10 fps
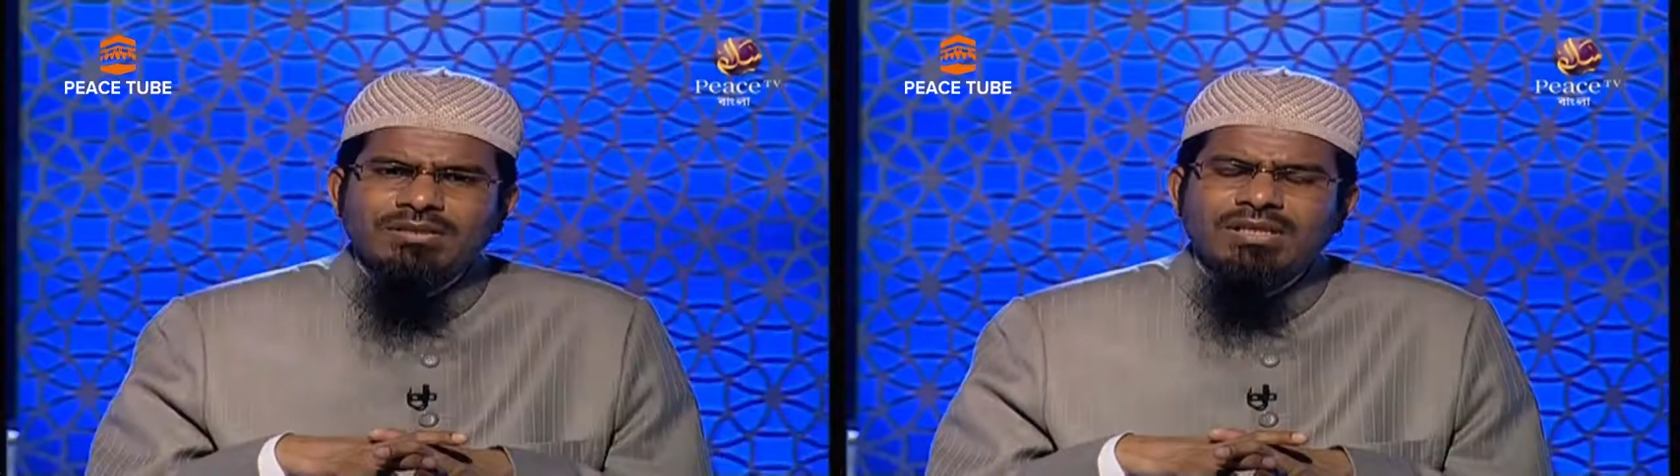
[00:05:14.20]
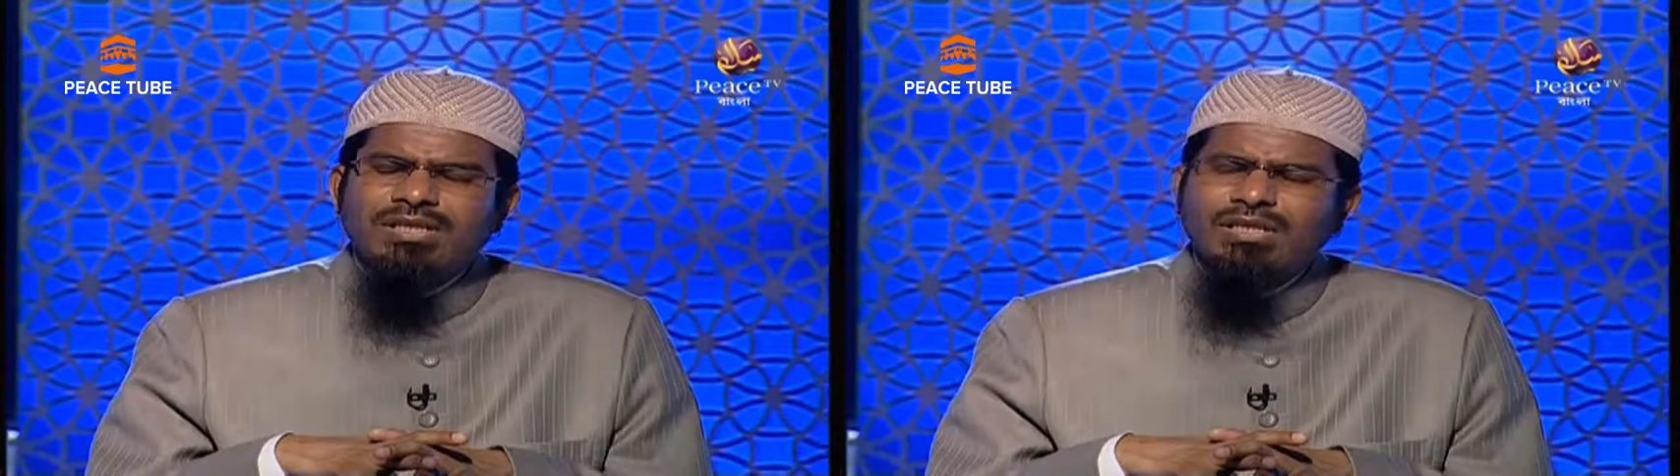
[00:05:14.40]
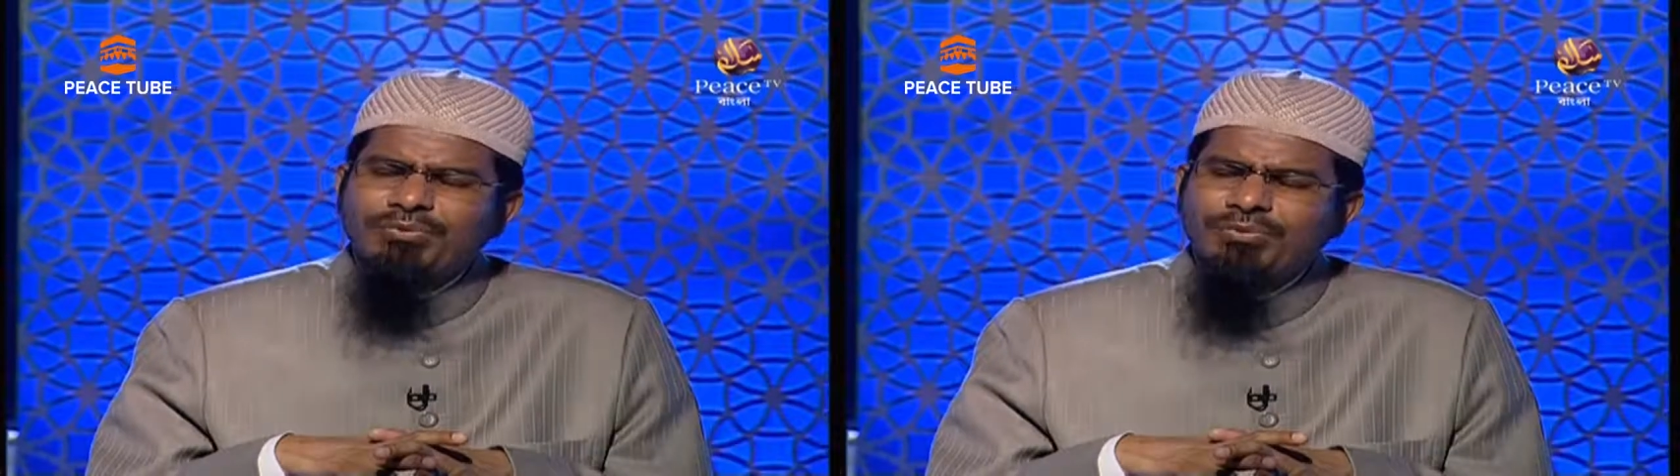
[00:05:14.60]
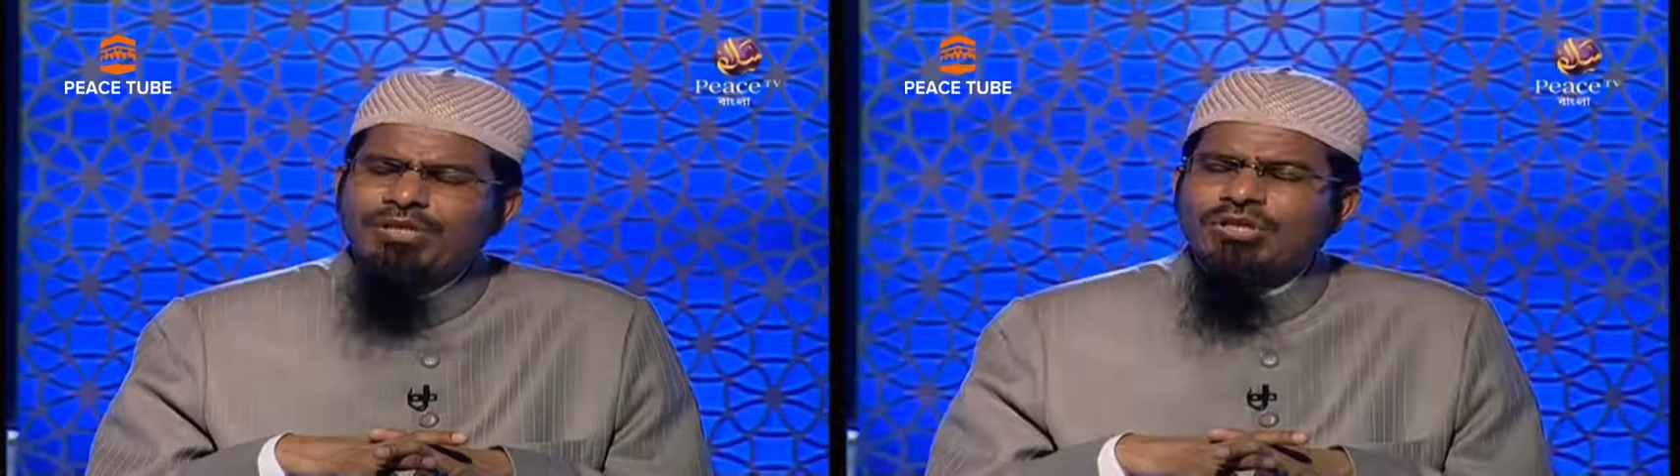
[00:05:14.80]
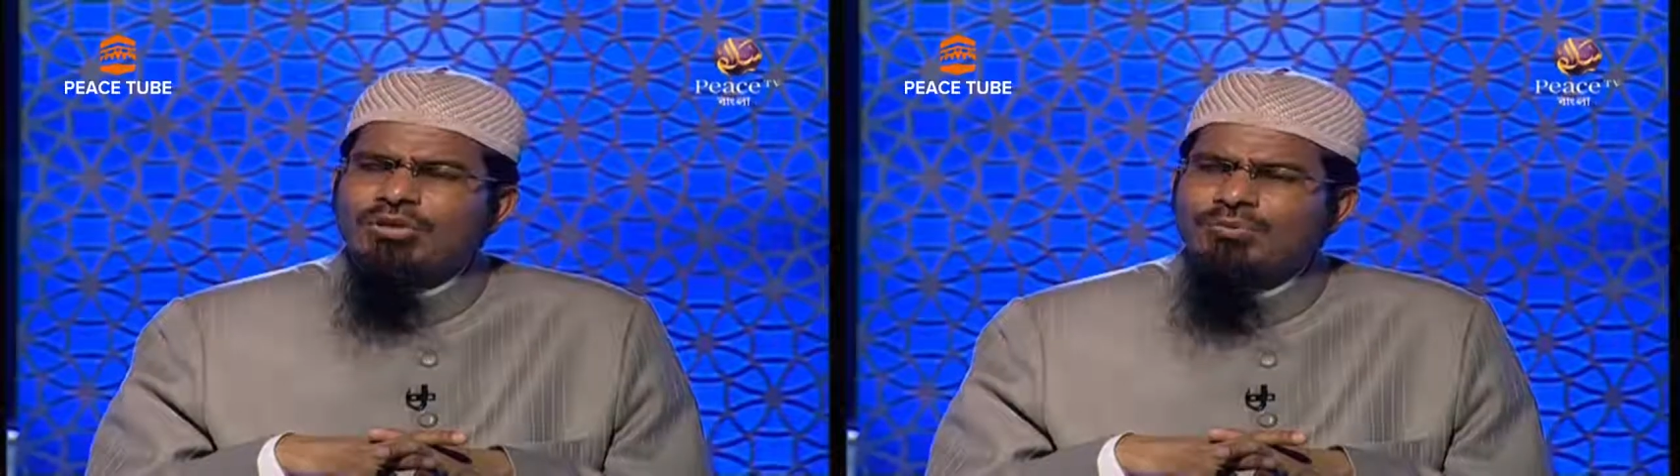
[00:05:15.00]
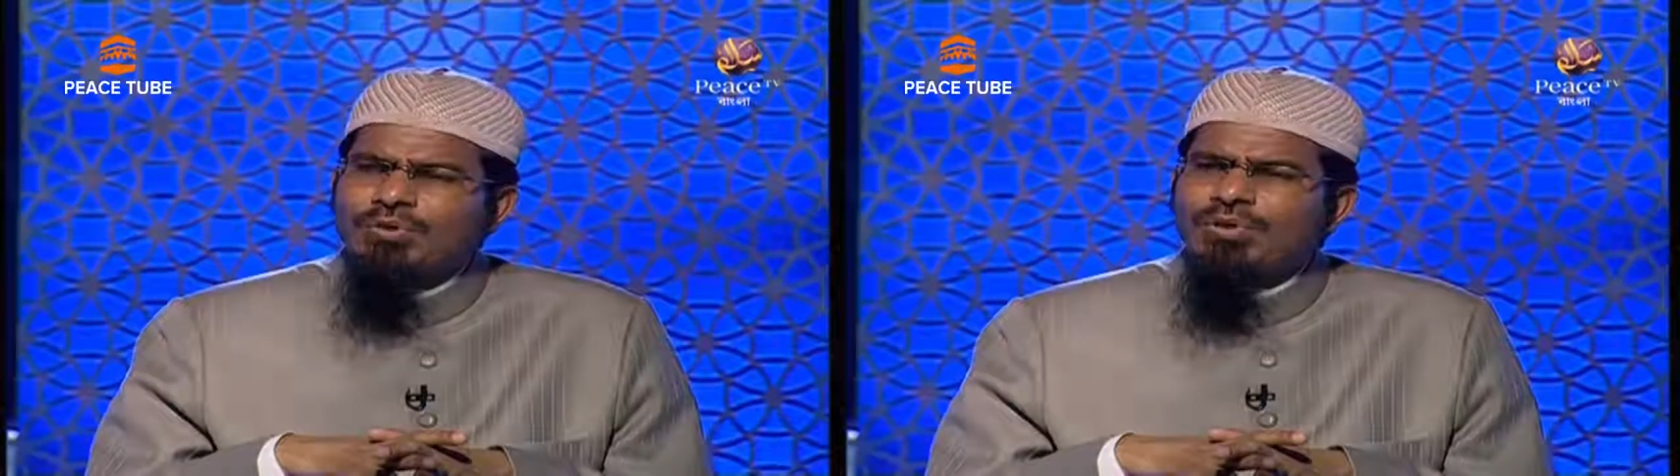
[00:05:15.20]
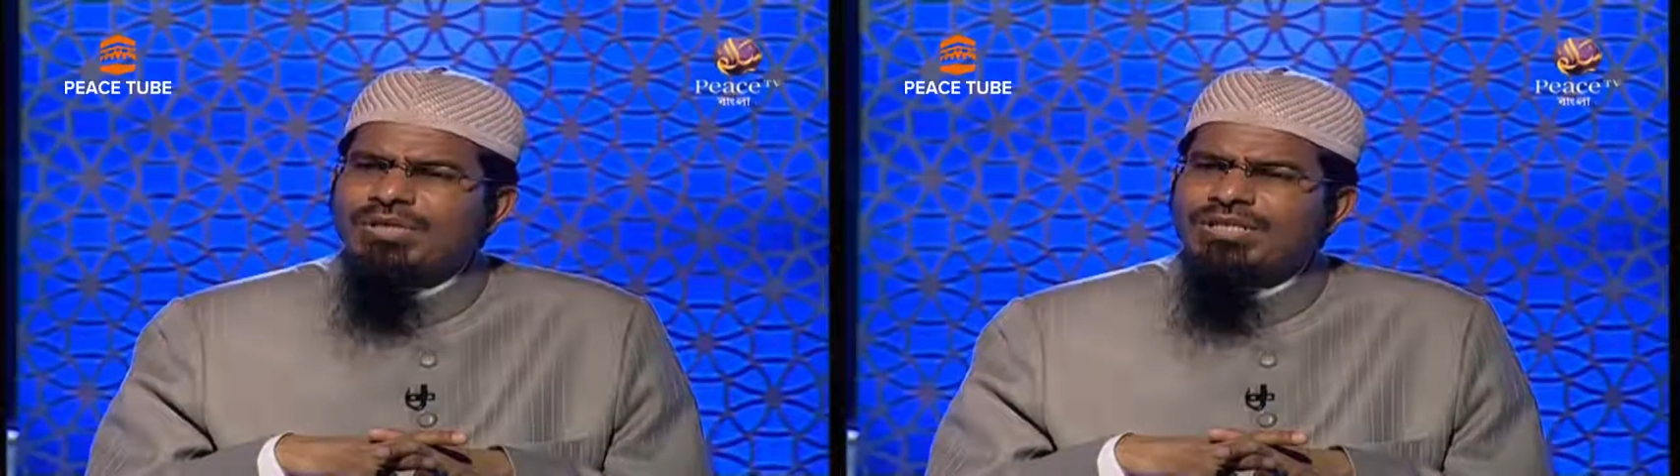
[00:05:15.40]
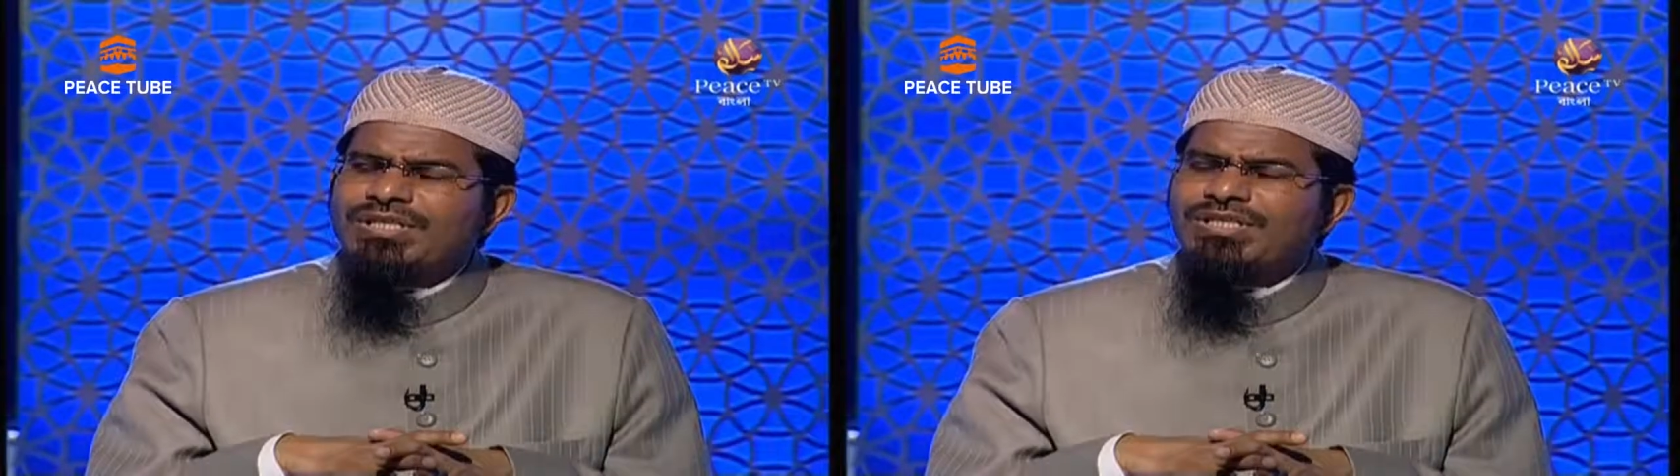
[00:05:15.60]
তাদের নবীদের
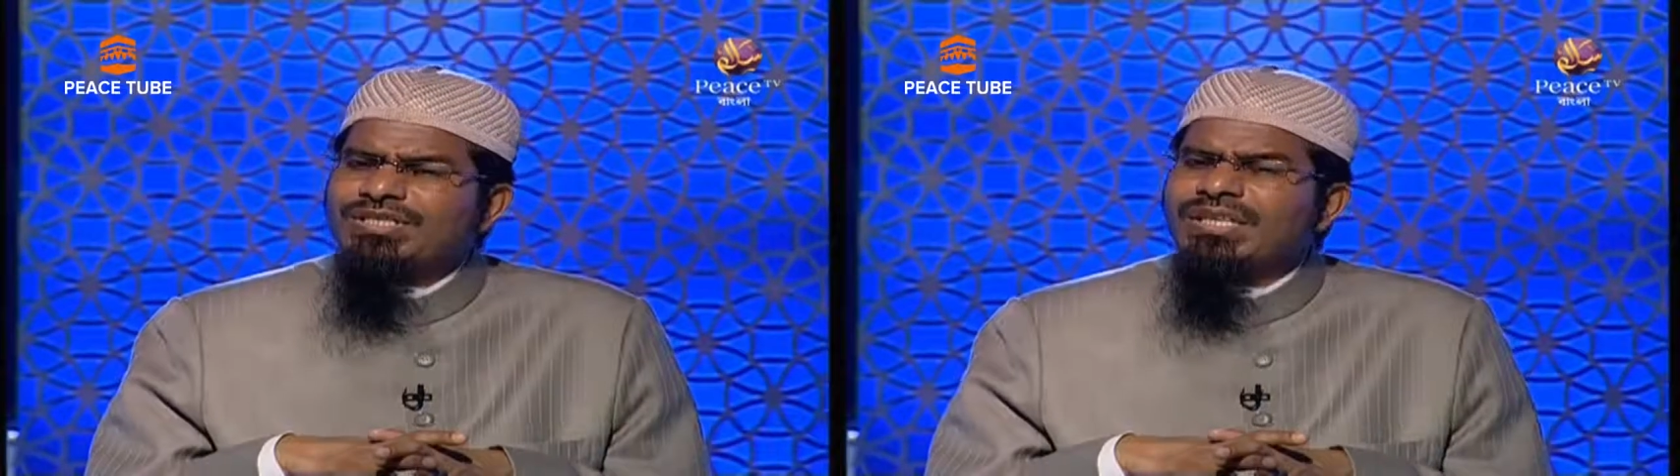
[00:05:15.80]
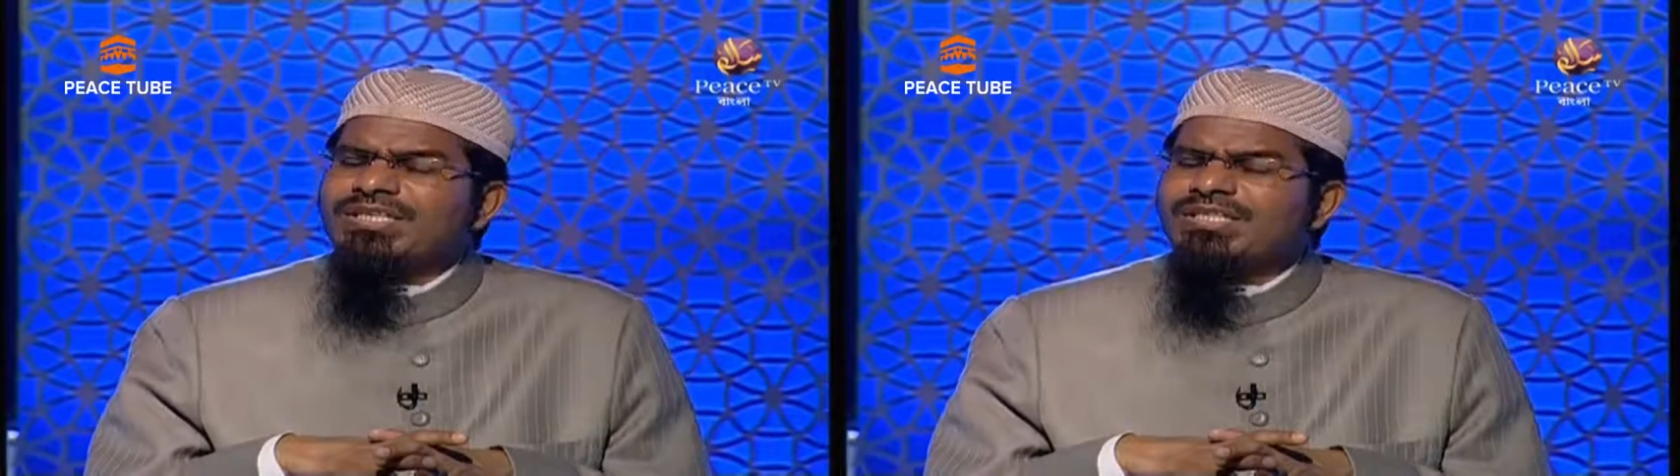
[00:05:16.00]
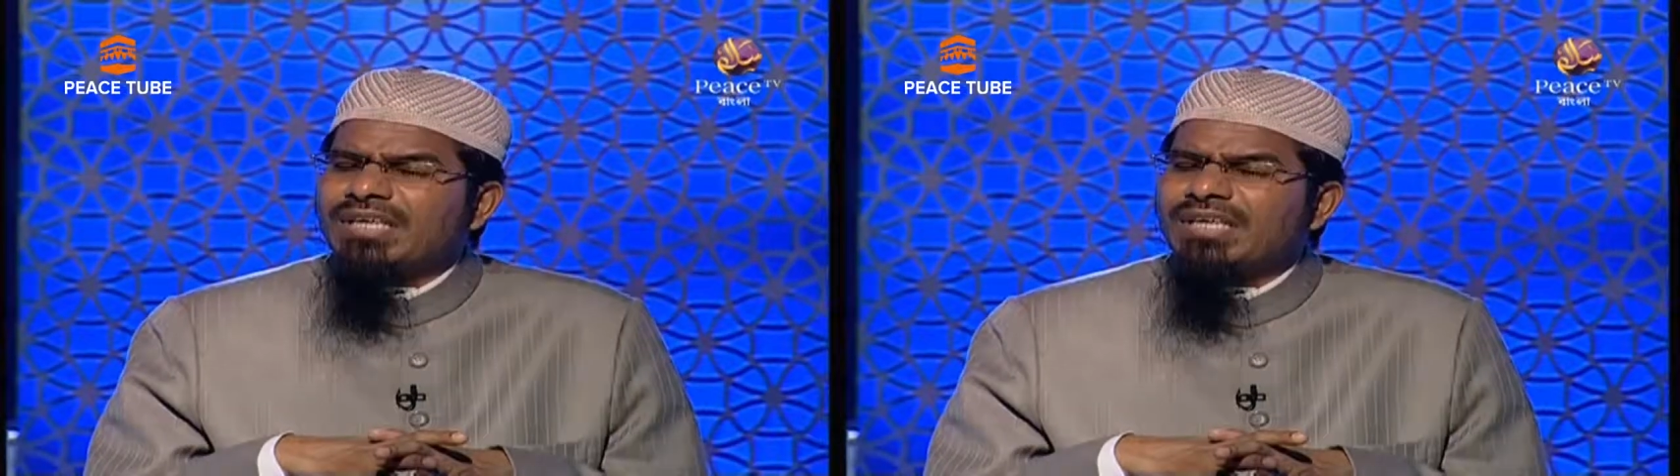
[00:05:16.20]
কবরগুলিকে সেজদার